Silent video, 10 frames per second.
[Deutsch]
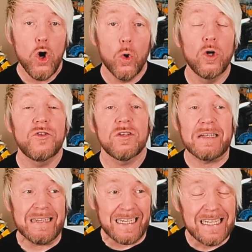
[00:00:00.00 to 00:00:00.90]
Und
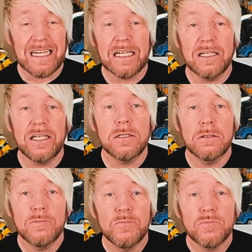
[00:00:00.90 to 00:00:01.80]

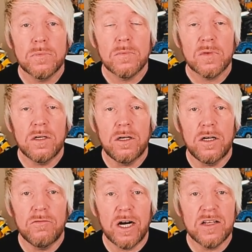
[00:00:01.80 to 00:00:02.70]
Inhaltlich äh,
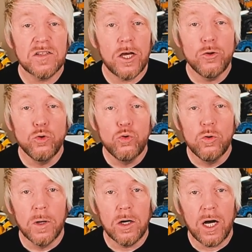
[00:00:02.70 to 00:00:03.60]
weiß der
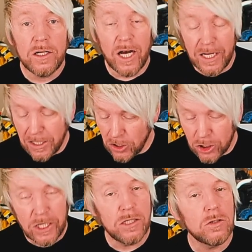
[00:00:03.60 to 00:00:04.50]
YouTuber an einigen
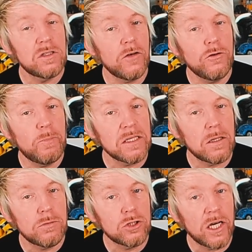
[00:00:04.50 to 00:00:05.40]
Stellen noch sehr viel
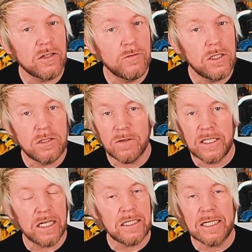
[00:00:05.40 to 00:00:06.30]
besser Bescheid wie ich, weil
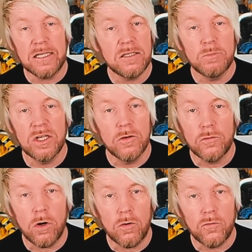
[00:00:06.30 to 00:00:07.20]
der hat die ganzen
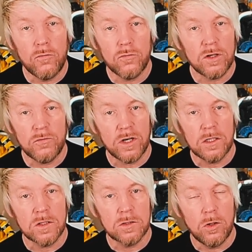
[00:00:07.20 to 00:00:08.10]
Begriffe auf der
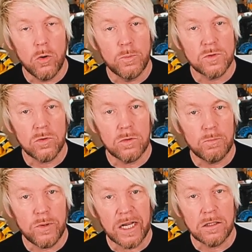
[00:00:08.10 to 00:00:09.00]
Pfanne, Slopes und
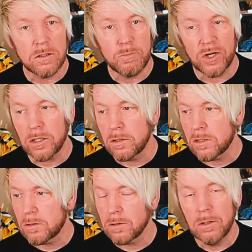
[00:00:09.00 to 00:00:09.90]
Bracket,
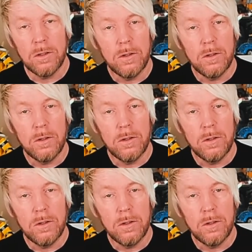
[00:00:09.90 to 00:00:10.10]
Brickets,